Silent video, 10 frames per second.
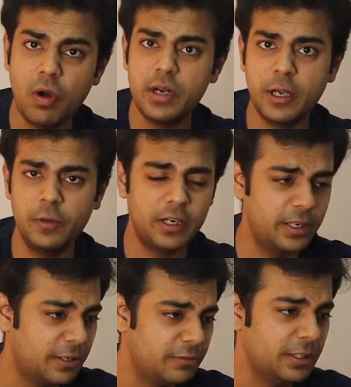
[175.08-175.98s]
ऑन रेगुलर
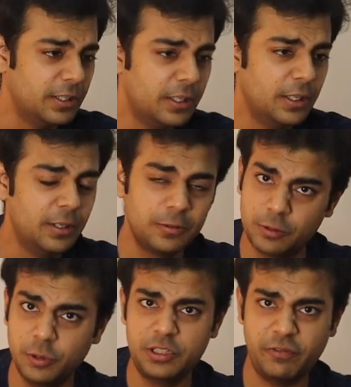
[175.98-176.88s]
इंटरवल
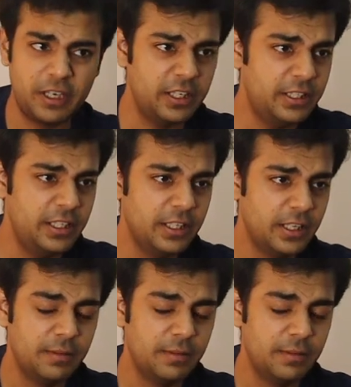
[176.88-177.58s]
तो थोड़ी सी फटली थी